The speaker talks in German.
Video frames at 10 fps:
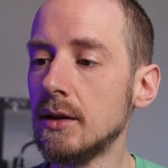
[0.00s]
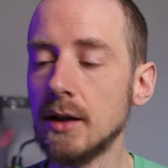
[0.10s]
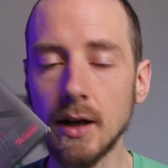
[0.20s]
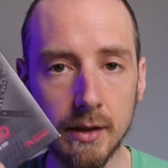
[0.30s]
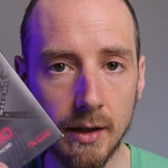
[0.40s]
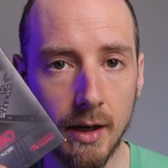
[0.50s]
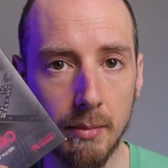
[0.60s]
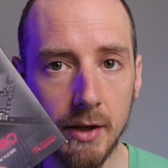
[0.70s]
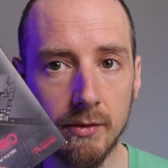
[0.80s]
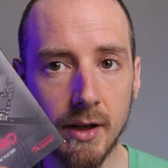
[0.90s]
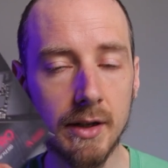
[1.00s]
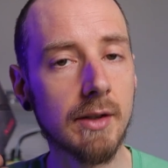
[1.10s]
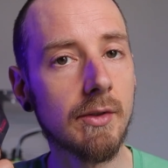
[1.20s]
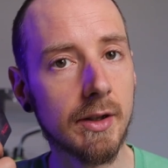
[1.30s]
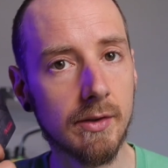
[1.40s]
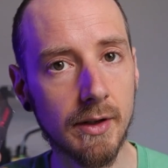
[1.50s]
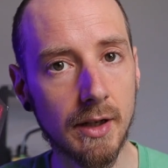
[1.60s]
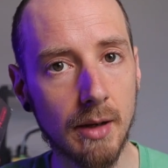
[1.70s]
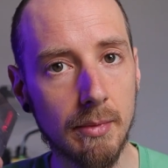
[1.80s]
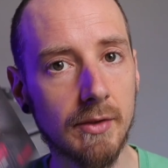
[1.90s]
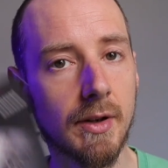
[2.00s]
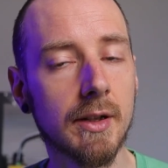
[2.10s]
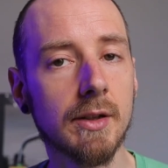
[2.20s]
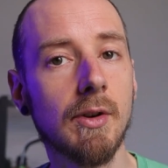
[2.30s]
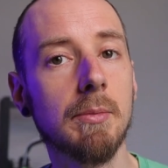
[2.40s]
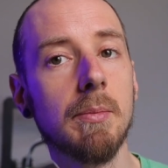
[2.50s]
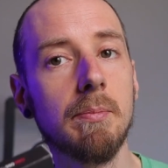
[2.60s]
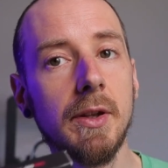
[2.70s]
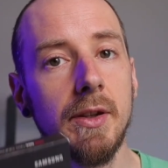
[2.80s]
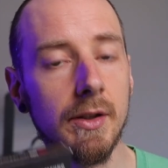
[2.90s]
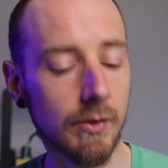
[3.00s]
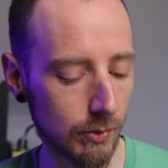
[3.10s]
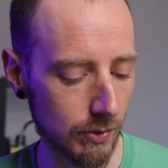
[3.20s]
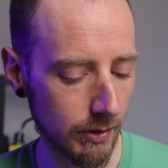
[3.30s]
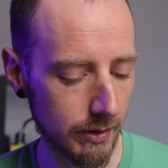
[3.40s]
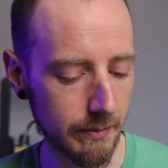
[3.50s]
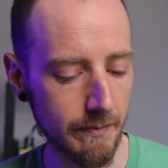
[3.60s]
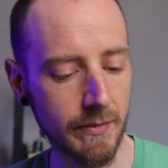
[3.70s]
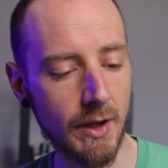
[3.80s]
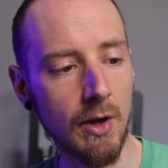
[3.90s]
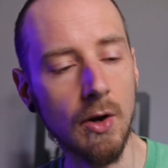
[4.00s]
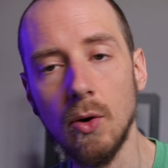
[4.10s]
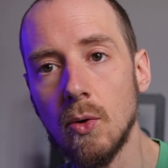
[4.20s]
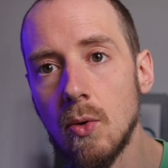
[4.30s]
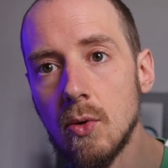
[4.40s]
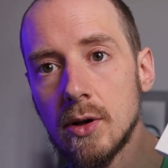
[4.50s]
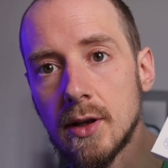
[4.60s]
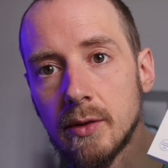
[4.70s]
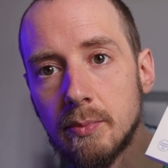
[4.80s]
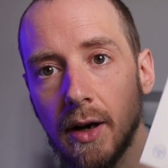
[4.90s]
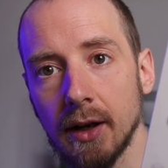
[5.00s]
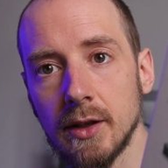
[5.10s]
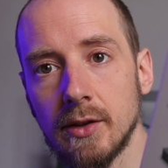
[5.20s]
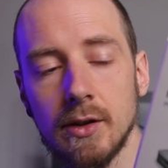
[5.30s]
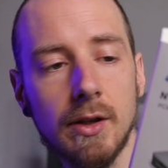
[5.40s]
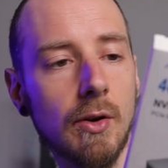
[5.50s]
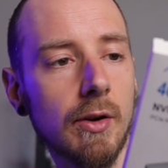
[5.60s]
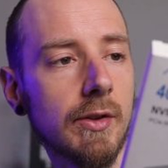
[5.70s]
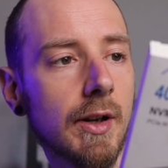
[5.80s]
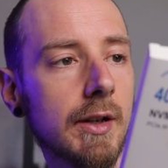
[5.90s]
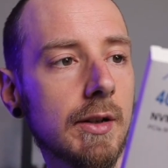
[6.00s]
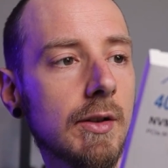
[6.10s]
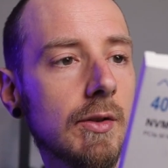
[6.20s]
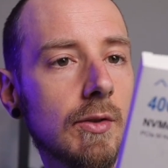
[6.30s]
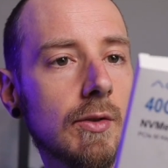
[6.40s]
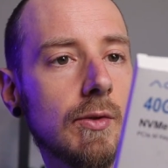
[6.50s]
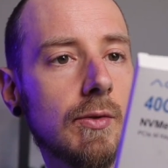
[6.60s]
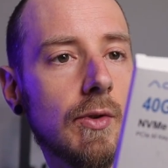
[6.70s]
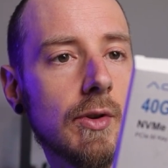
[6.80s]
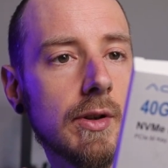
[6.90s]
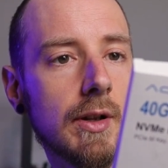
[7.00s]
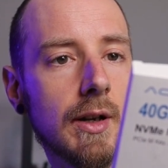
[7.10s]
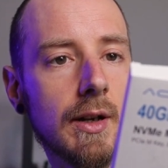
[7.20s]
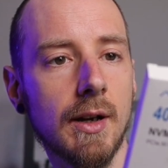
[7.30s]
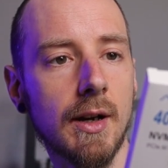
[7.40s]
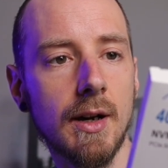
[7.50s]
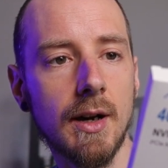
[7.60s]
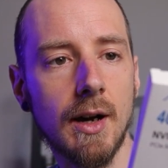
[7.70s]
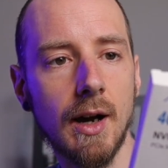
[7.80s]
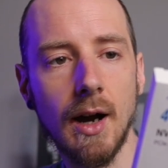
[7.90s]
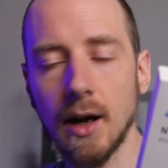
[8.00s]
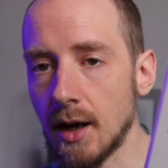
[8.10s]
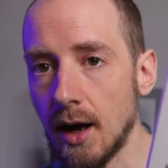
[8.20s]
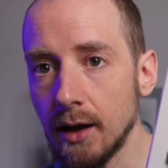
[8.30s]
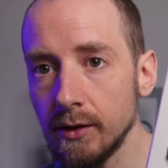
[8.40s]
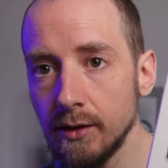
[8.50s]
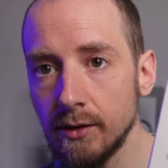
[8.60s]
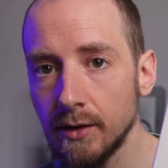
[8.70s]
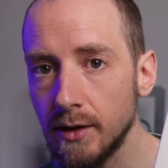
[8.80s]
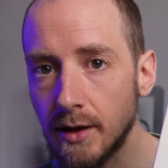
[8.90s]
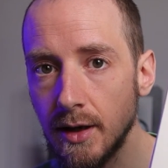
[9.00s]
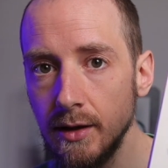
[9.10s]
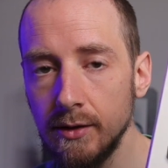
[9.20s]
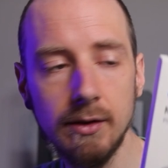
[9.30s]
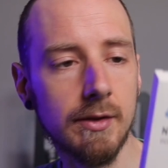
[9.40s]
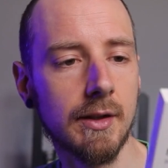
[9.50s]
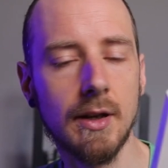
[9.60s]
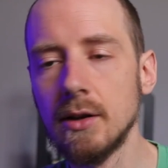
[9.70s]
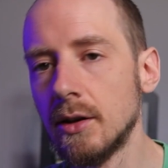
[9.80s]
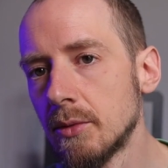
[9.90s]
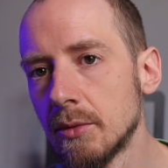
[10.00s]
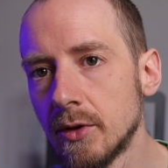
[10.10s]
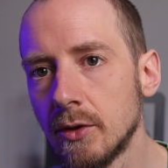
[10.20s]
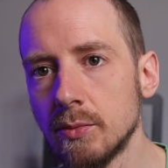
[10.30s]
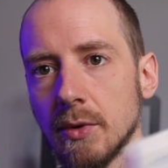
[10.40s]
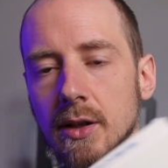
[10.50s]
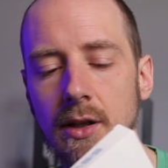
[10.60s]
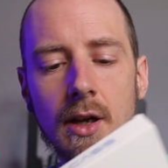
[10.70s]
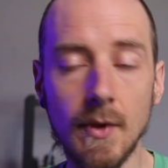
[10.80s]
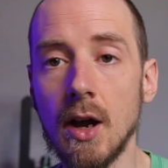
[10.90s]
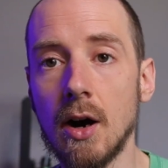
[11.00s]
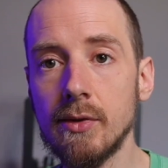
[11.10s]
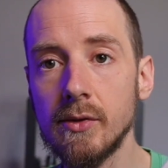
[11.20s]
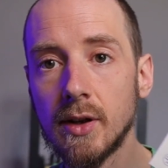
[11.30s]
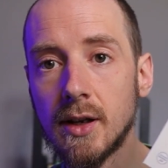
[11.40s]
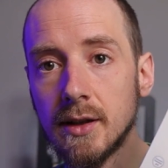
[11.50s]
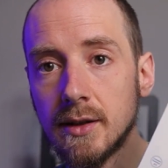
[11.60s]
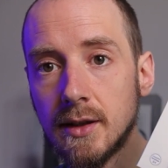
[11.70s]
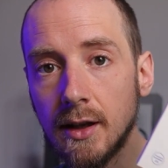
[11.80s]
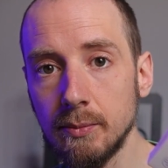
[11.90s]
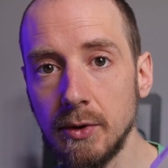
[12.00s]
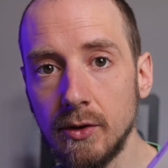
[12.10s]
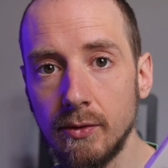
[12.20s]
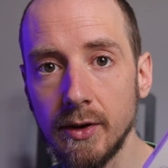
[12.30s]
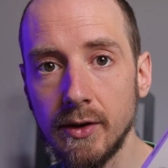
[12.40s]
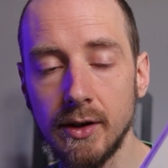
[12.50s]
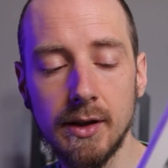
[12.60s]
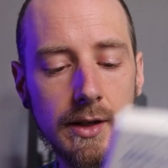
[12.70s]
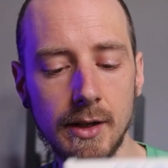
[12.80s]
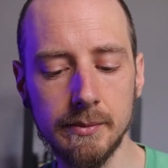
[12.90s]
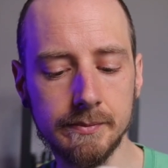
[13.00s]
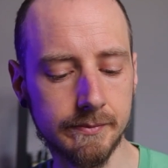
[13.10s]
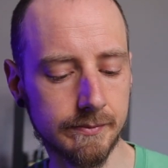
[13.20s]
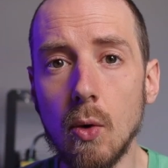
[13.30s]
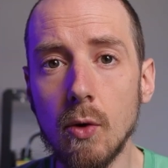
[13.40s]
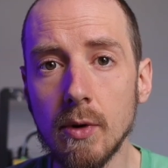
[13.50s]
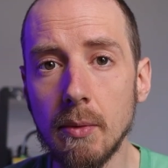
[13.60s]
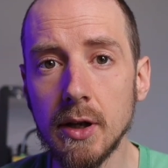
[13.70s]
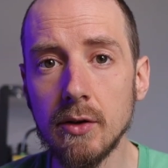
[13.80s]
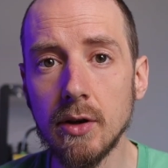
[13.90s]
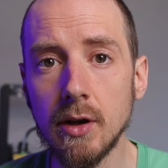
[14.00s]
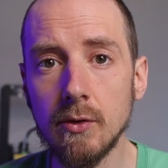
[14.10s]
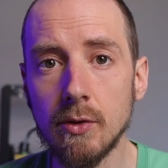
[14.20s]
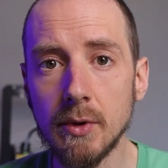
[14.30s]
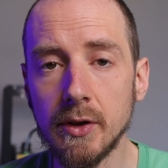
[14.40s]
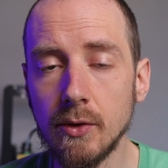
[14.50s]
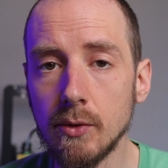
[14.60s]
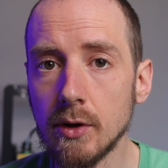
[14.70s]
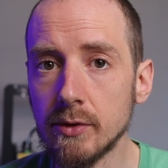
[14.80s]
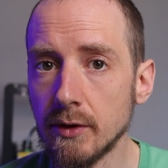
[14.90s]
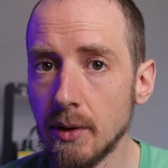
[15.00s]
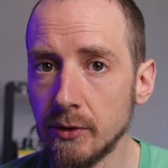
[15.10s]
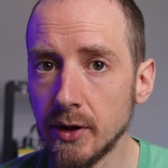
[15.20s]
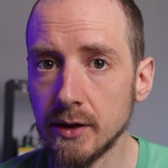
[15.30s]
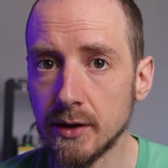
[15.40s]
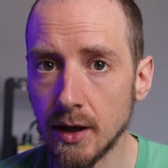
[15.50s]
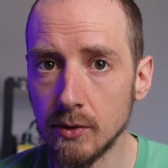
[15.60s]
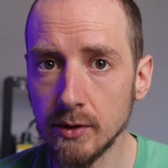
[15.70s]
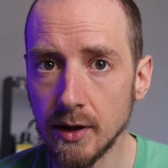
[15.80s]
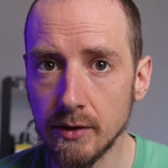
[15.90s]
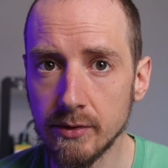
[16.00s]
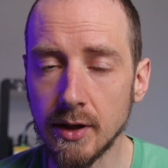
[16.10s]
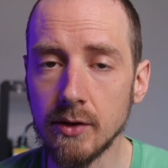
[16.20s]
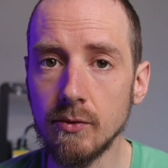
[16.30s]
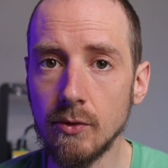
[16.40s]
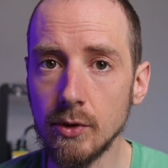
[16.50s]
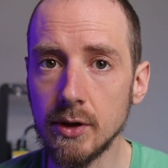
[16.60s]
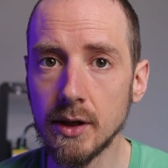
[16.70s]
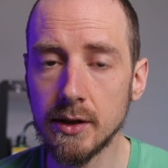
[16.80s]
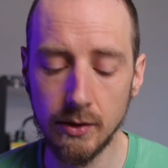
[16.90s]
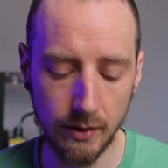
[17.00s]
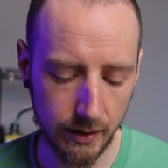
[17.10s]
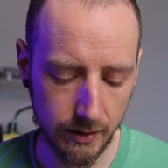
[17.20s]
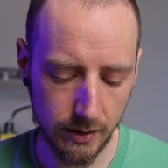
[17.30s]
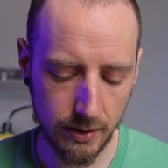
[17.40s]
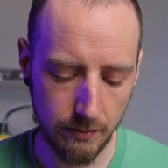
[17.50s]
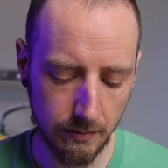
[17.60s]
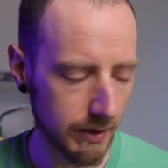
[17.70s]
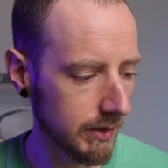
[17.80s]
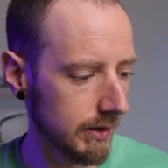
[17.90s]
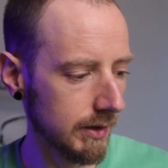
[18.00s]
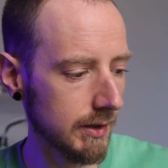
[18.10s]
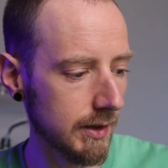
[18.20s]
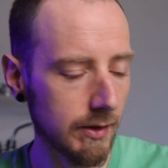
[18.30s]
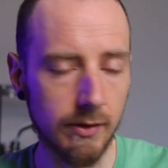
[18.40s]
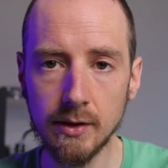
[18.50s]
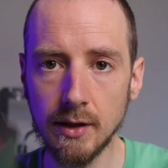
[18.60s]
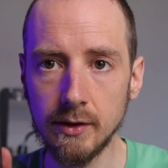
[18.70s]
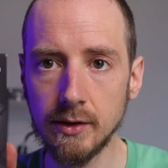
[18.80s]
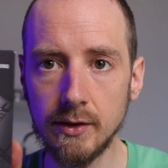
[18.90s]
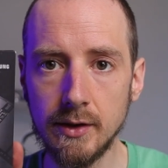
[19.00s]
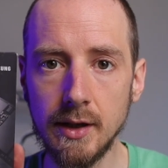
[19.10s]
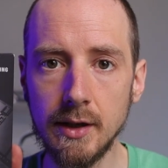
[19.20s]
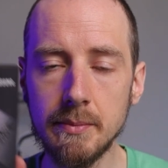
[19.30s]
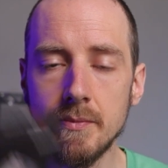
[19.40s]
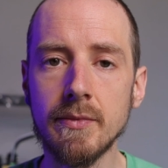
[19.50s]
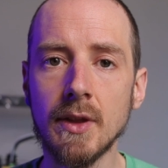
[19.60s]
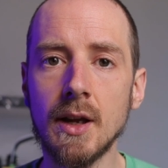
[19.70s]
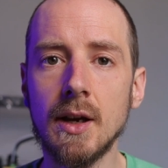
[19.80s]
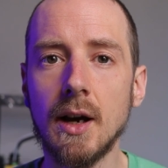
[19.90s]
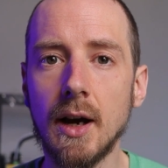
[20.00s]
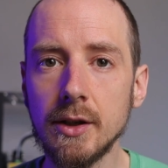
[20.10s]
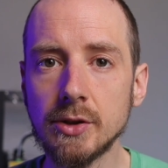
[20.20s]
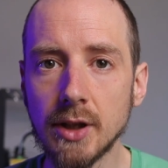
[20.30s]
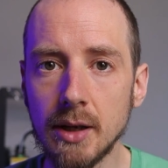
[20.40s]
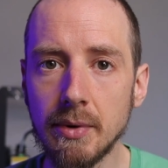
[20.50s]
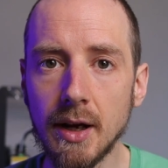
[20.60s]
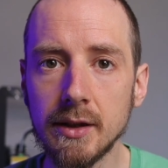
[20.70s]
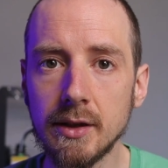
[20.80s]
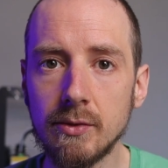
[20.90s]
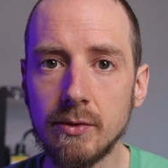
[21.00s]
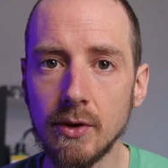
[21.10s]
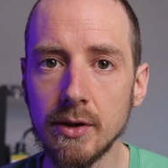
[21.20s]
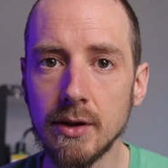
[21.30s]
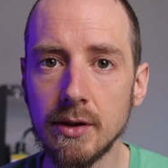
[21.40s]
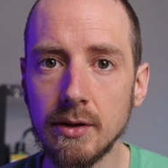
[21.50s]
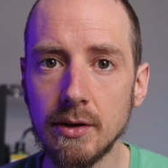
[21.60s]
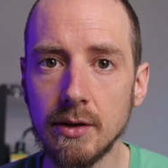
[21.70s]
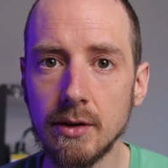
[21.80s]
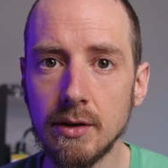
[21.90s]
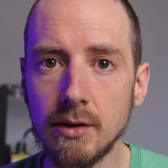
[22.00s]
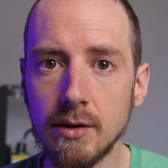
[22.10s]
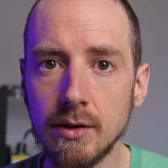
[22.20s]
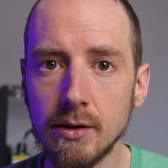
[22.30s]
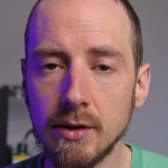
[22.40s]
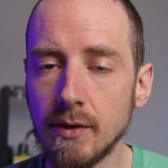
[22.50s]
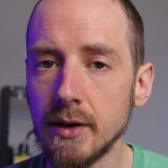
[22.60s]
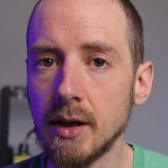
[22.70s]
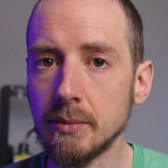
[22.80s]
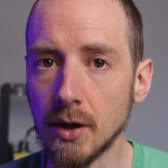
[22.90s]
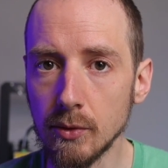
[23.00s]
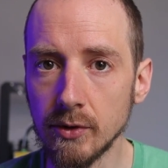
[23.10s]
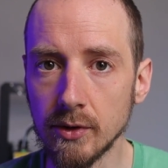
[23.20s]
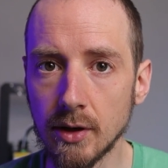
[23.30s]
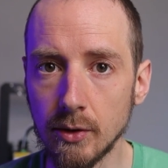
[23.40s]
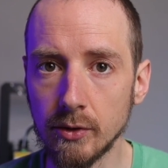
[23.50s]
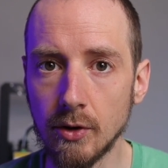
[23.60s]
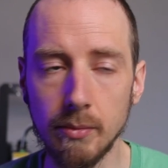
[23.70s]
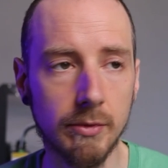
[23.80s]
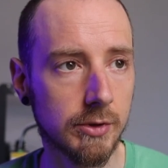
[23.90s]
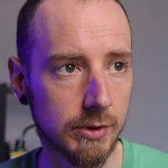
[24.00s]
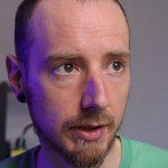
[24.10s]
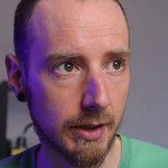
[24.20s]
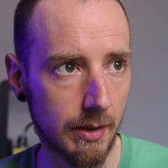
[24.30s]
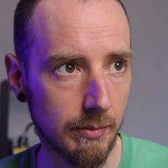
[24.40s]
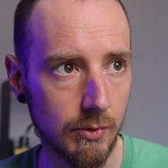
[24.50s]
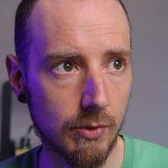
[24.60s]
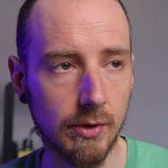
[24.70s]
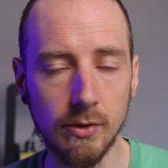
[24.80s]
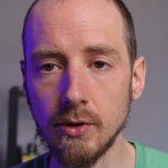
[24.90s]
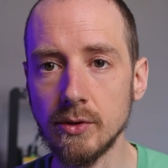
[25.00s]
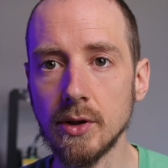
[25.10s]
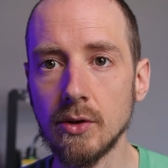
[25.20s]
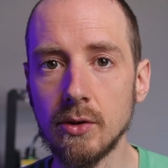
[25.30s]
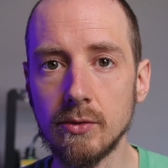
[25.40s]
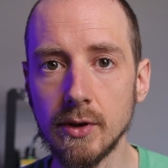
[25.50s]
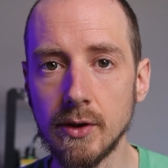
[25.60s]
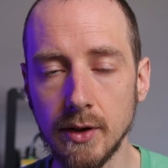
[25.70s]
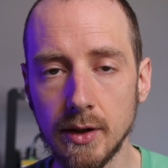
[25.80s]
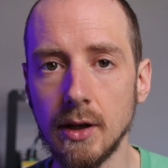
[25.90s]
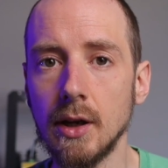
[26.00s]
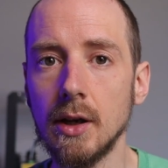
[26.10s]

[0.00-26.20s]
Die 1 Terabyte Variante, weil die 2 Terabyte Variante war mir ein bisschen zu teuer. Und das packe ich jetzt in ein Gehäuse rein von Akasis, Akasis, keine Ahnung, wie man das ausspricht. Auf jeden Fall kann das bis zu 40 Giga. Und wenn man den Informationen auf der Website trauen darf, dann würde da theoretisch mit dieser SSD eine Schreibrate von 2500 rauskommen, statt eben nur 949.